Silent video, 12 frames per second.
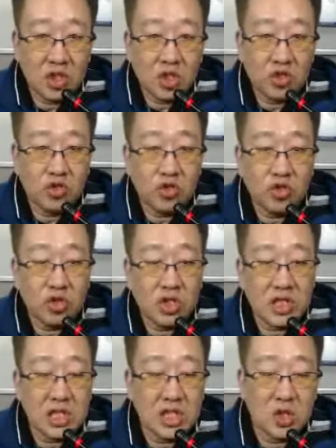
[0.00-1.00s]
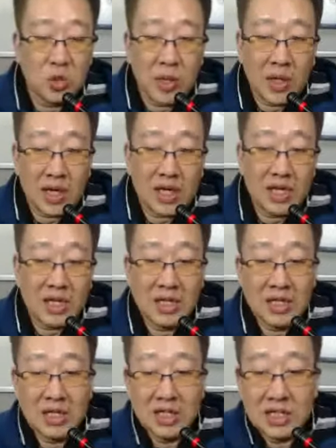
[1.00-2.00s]
중국은 이제 조만간
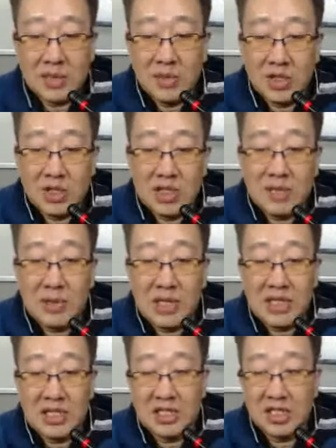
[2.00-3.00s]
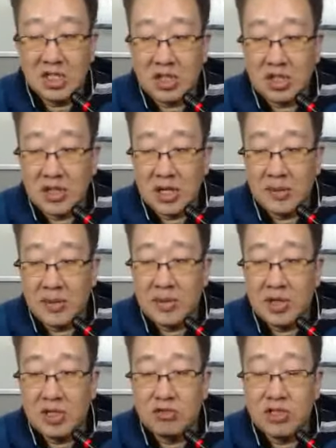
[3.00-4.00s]
11월 11일이죠. 예,
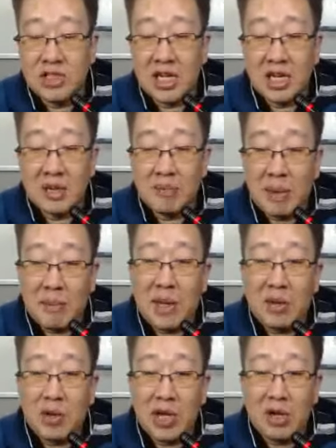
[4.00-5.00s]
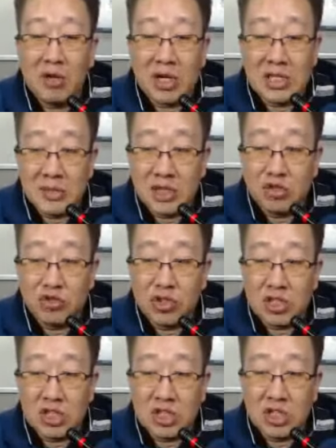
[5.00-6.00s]
11월에 우리나라는 빼빼로데이라고 하지만
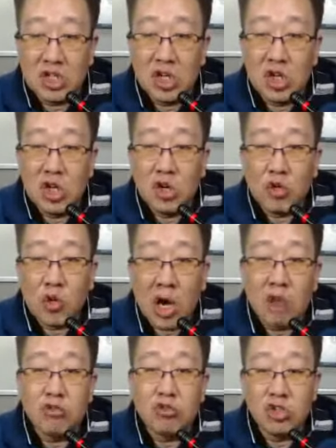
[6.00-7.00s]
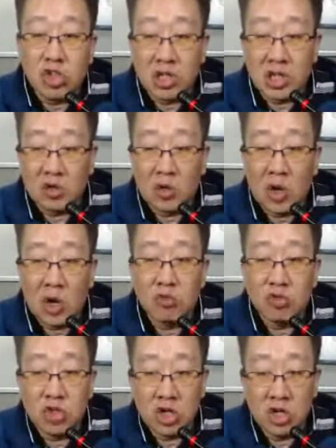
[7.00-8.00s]
중국에서는 광군절이라고
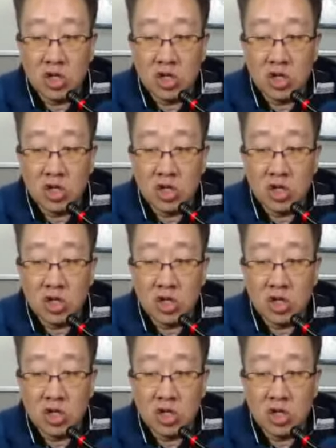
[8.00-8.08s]
광군절.